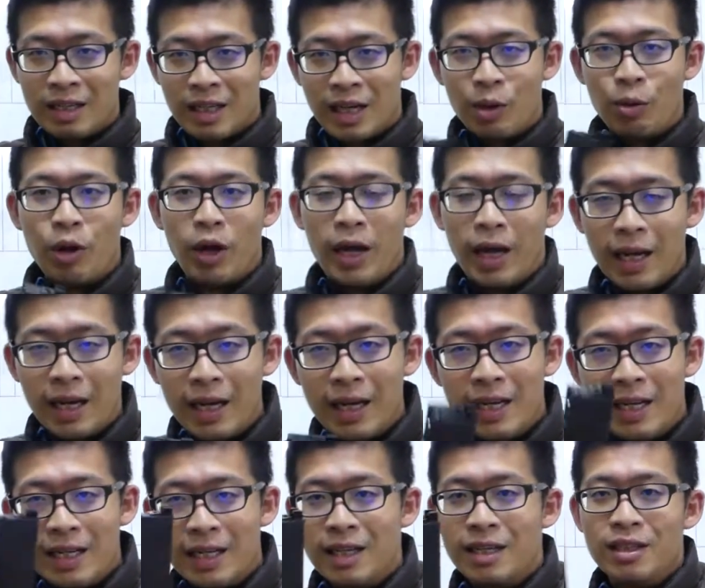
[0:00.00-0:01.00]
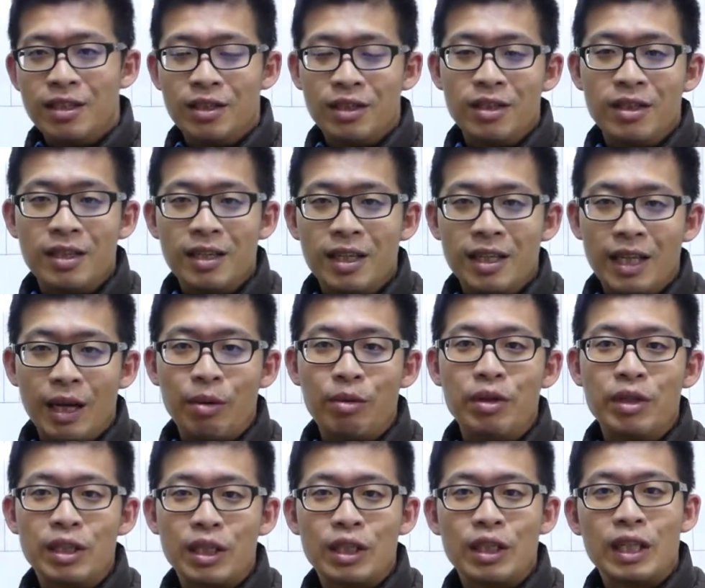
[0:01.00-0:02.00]
各
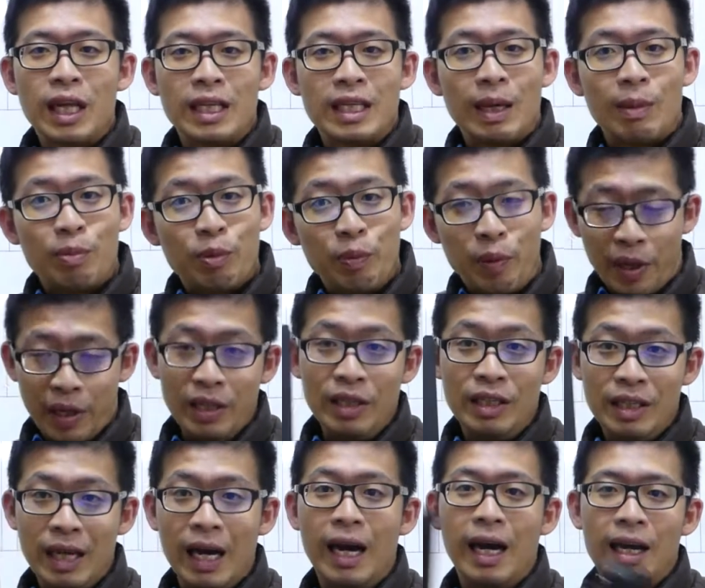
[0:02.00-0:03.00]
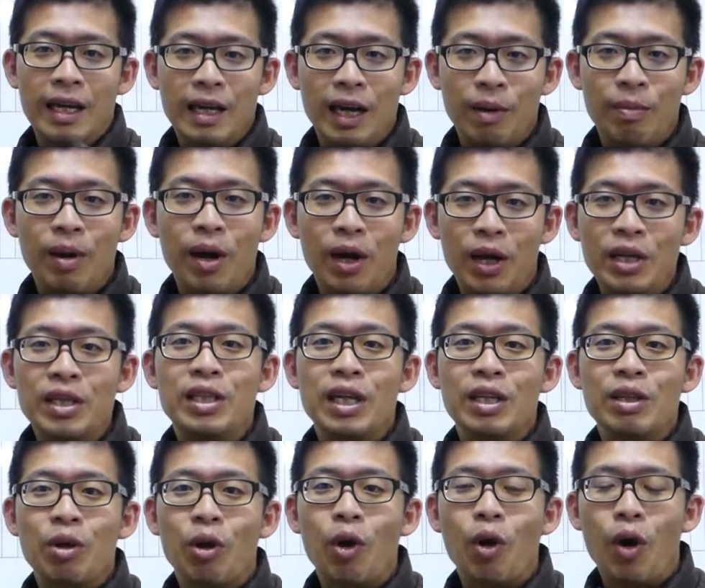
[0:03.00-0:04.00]
位，W 这是弹夹不便宜啊，好不好？一
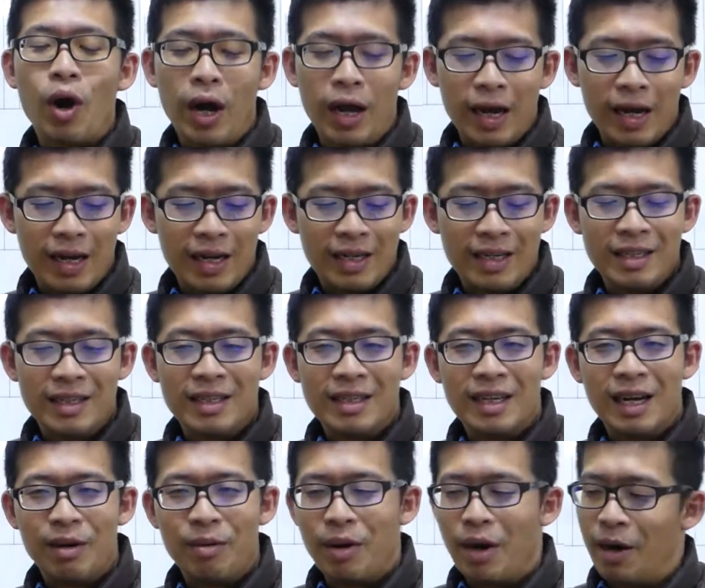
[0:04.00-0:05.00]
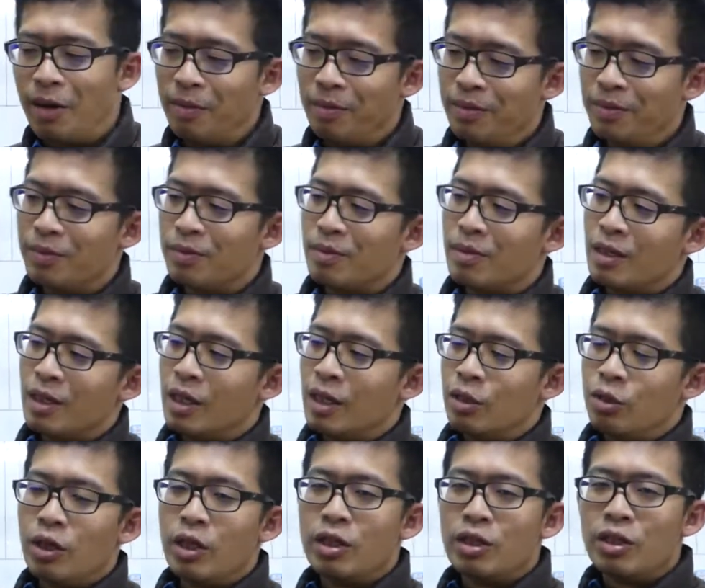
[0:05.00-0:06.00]
千多块，好不好？
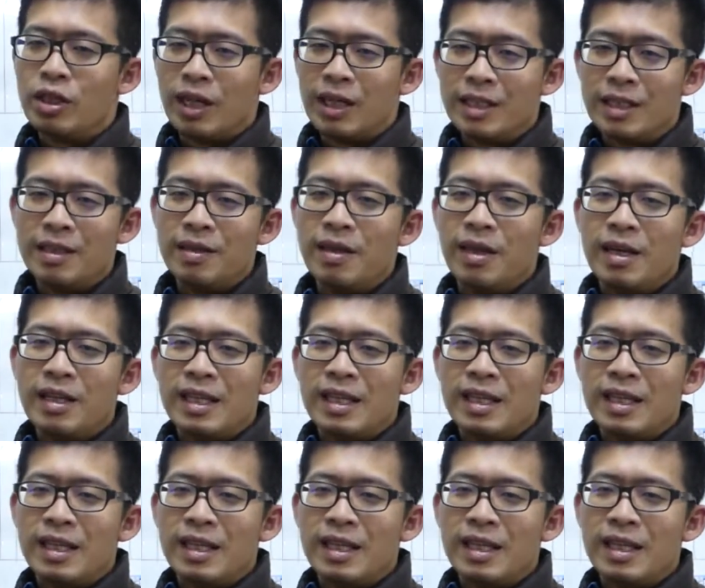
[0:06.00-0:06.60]
所以就等于是